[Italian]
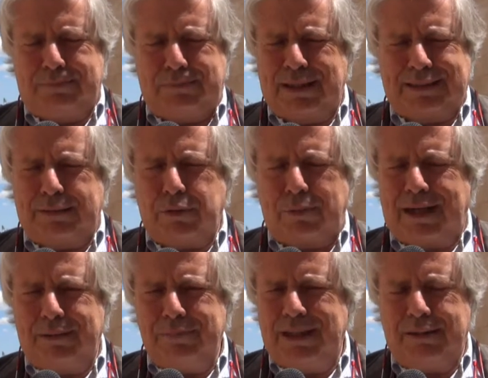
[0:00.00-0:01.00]
per esempio
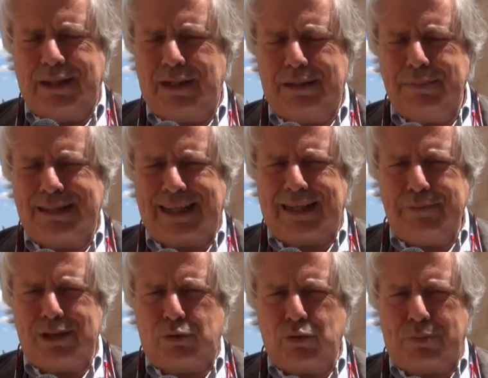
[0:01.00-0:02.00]
per alimentare le
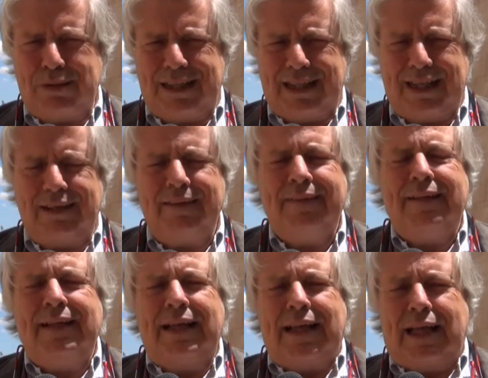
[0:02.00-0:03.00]
mie turbine
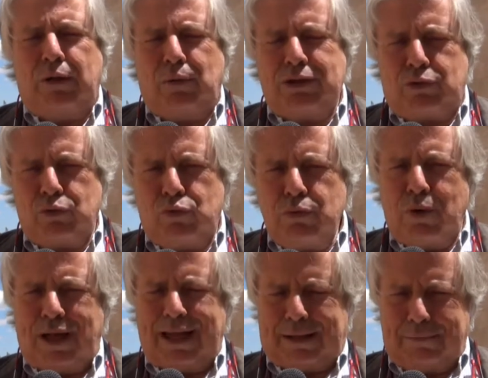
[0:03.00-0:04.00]
e questo
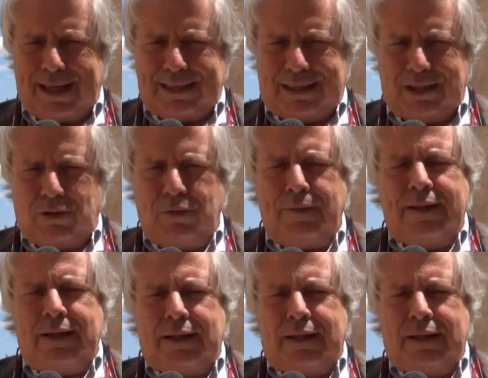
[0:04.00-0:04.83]
tubo è ermetico,